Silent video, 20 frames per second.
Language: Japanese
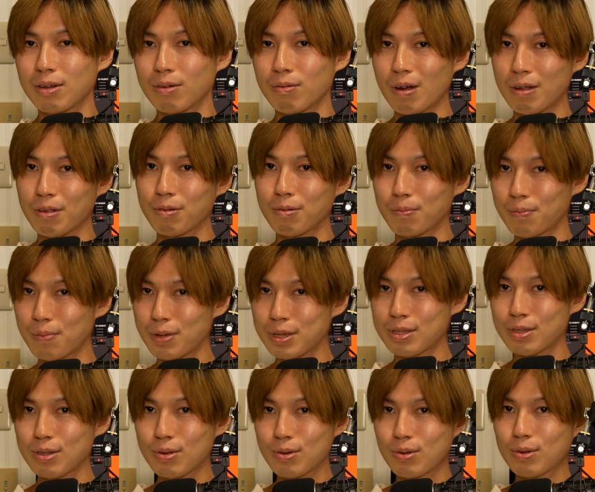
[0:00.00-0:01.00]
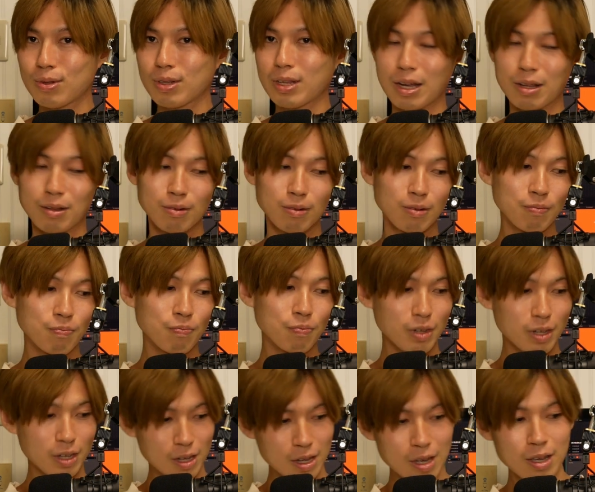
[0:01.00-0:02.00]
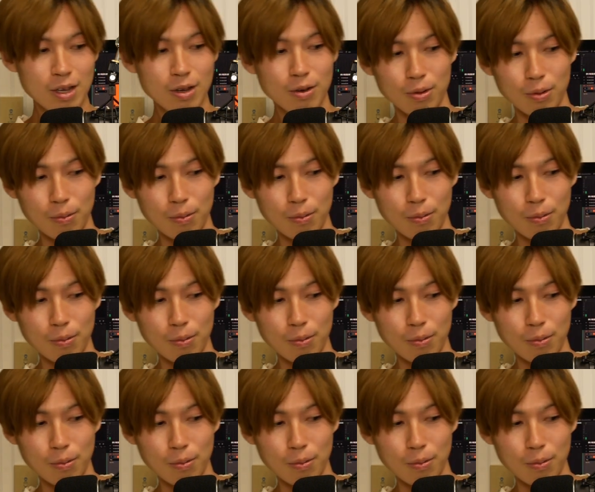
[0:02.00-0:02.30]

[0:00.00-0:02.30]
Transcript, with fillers: あの別の本であの、こ